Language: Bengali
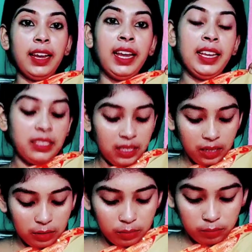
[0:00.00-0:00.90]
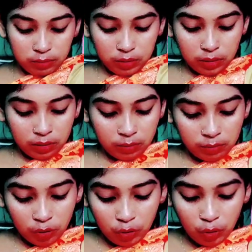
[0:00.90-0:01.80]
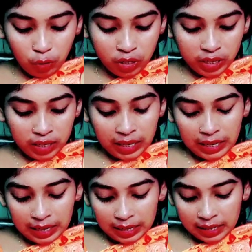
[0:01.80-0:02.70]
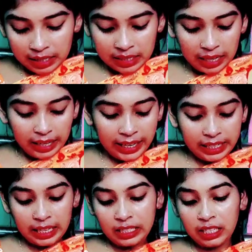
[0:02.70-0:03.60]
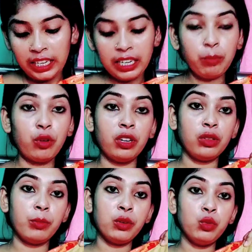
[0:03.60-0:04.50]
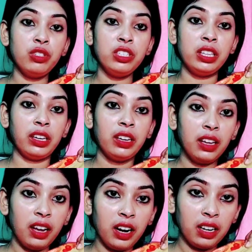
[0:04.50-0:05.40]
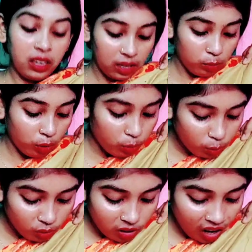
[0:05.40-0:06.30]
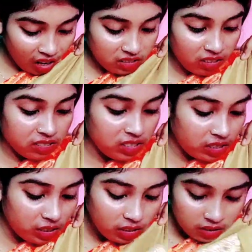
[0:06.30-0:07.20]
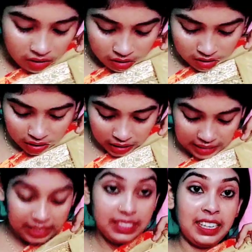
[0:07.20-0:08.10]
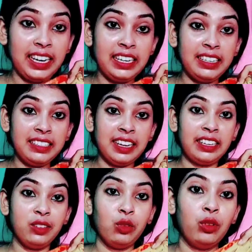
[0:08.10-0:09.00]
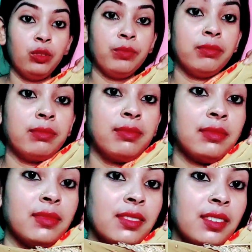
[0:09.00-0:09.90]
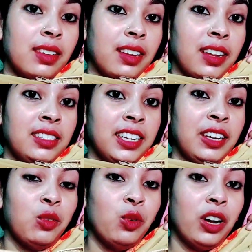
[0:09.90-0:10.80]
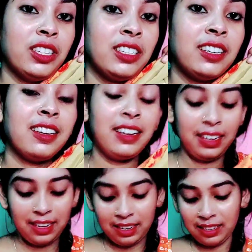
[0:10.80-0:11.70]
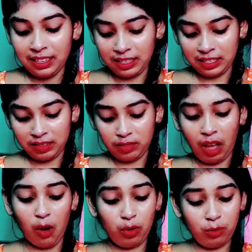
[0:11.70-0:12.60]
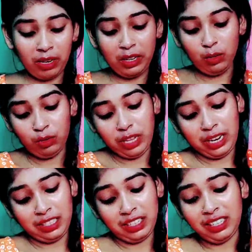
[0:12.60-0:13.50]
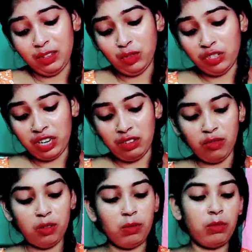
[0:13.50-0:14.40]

এই যে গোল্ডেন কালারের যেটা এটা আছে এটা পরে তোমার কুচিতে আর এখানে বড় বড় কাজ আসছে ডিজাইনে যে যে এই ডিজাইনগুলো এই যে এইগুলো আছে ঠিক আছে তাও আমার এগুলো দেখাতে গিয়েও শাড়িগুলো আবার